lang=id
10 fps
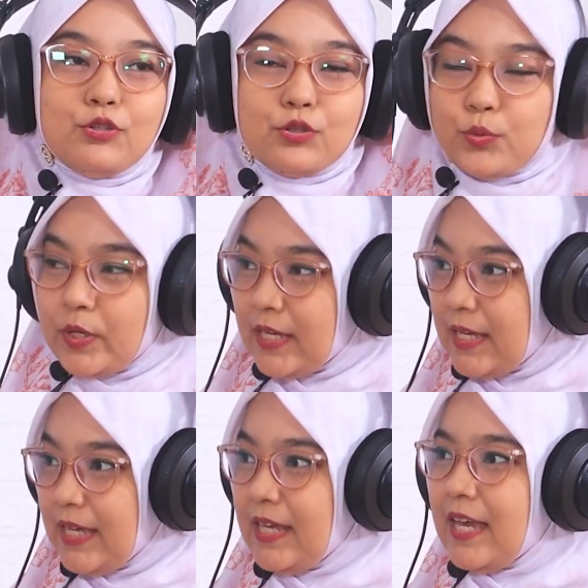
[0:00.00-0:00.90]

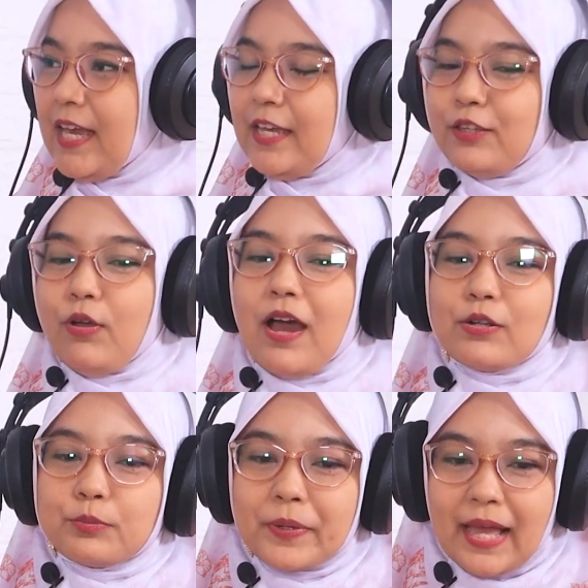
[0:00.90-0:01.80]
menyusui itu
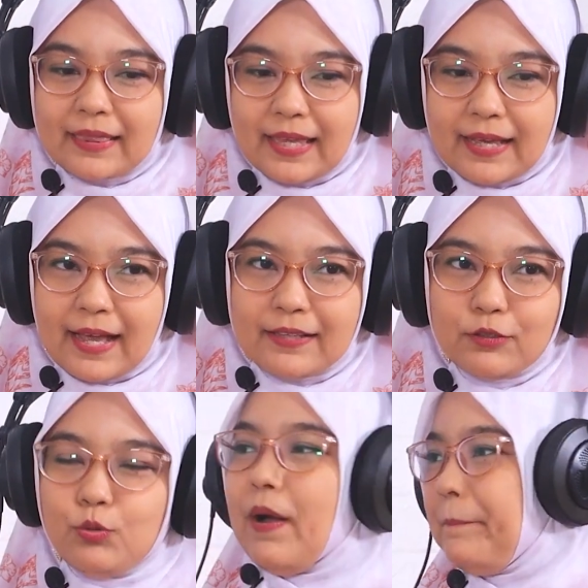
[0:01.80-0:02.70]
harus
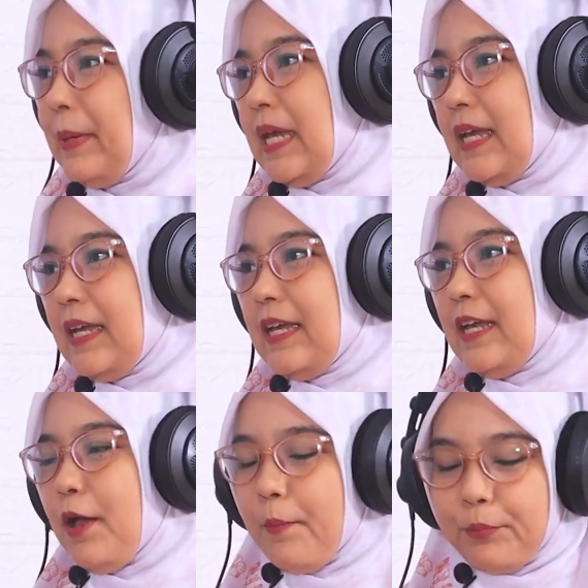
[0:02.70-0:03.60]
perhatikan dua p
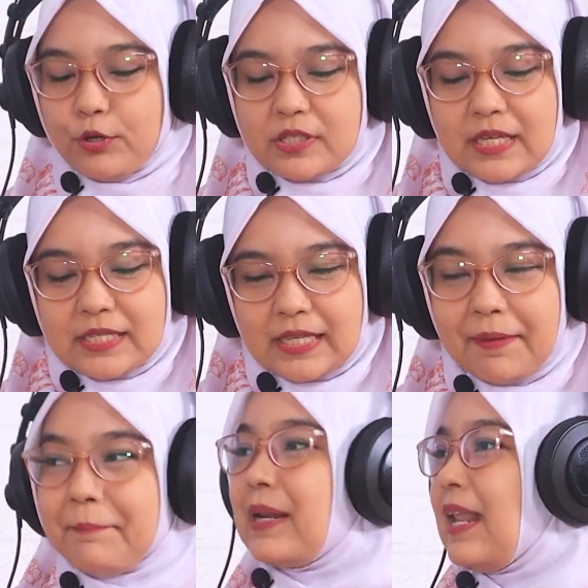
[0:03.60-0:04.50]

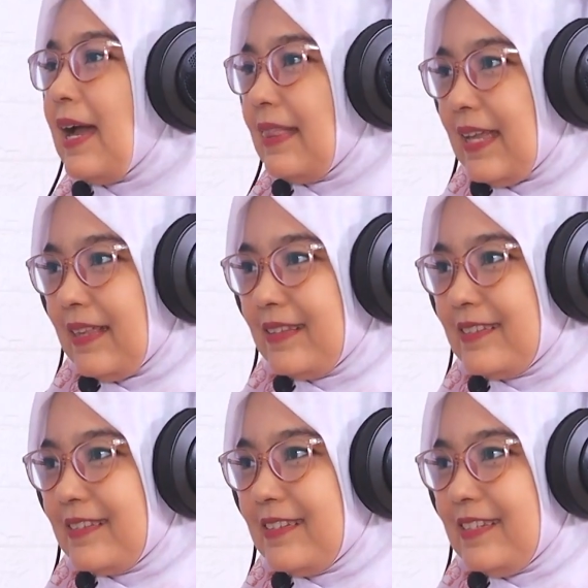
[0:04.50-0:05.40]
Posisi perlekatan.
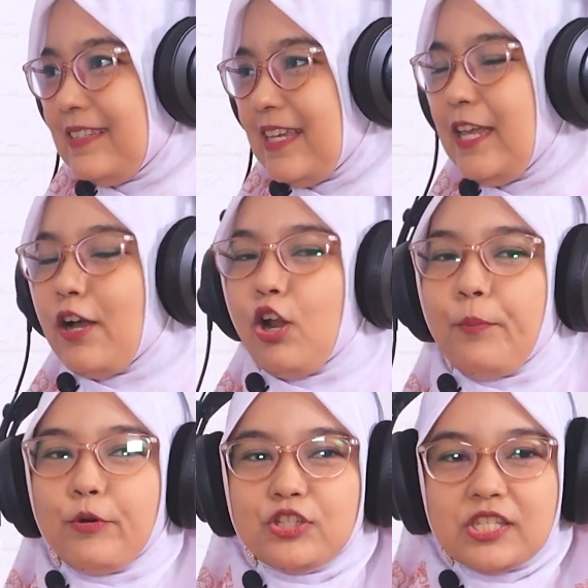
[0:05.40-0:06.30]
Hmm. Jadi
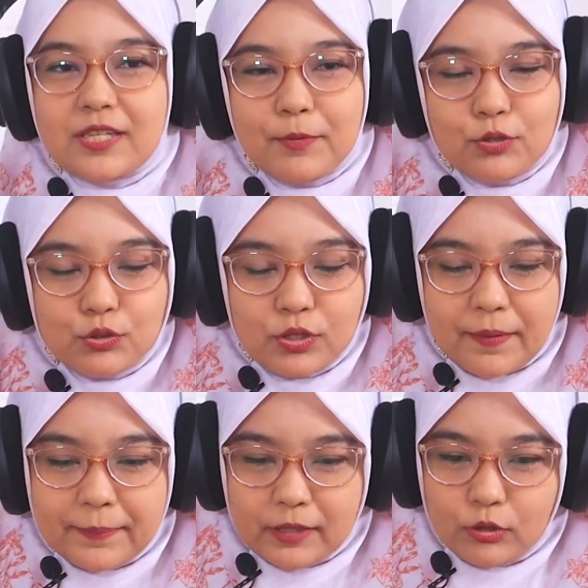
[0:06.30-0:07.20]
kalau posisi
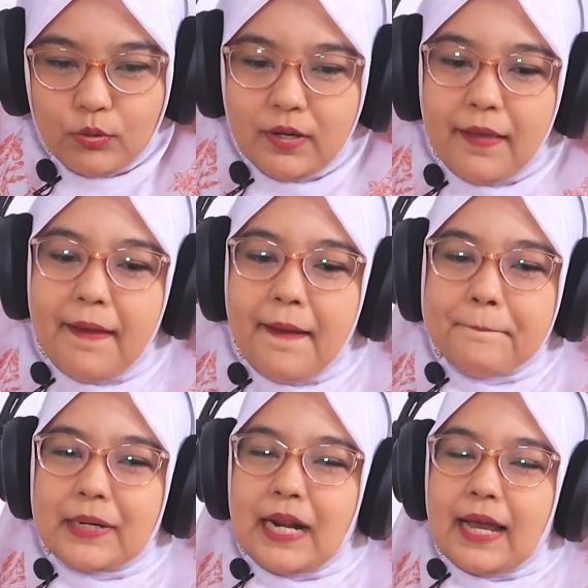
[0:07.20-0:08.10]
menyusunya betul,
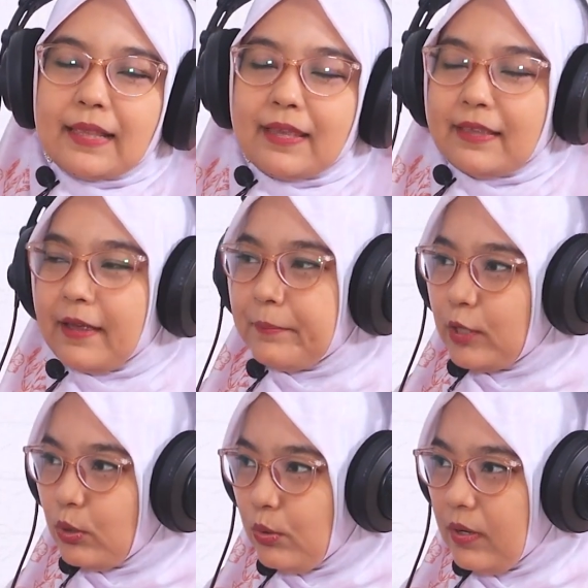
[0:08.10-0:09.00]
perlekatannya
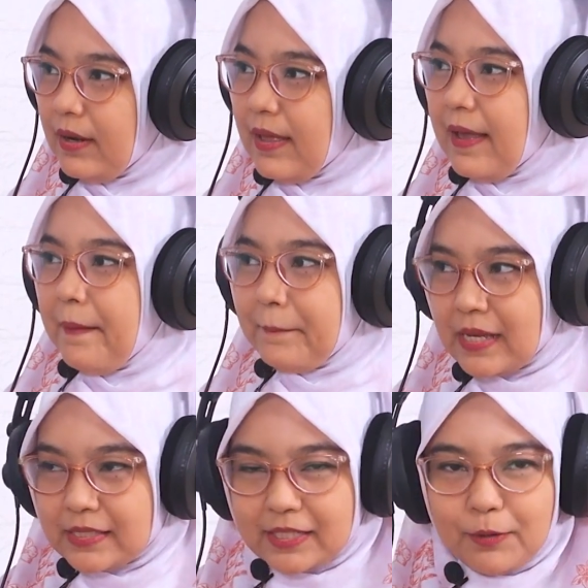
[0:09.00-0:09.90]
betul,
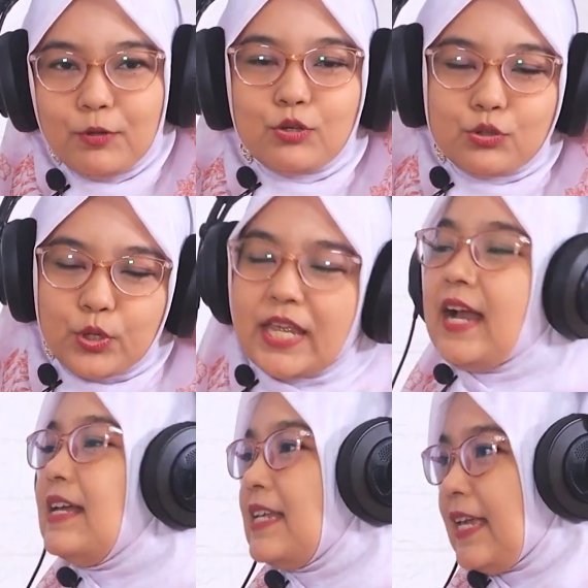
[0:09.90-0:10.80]
pasti menyusunya
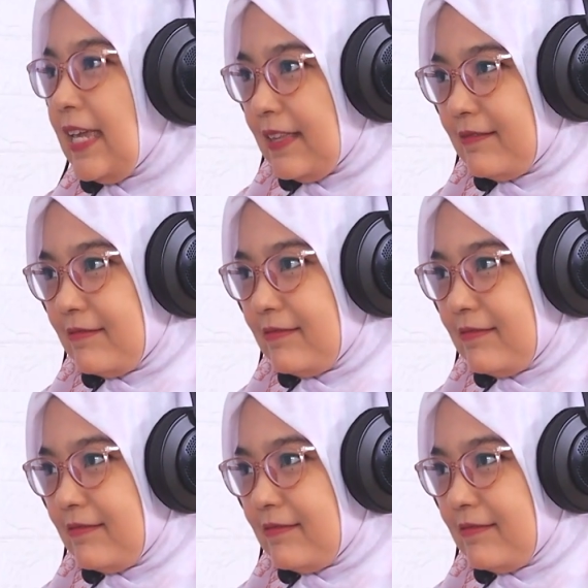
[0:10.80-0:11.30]
nggak sakit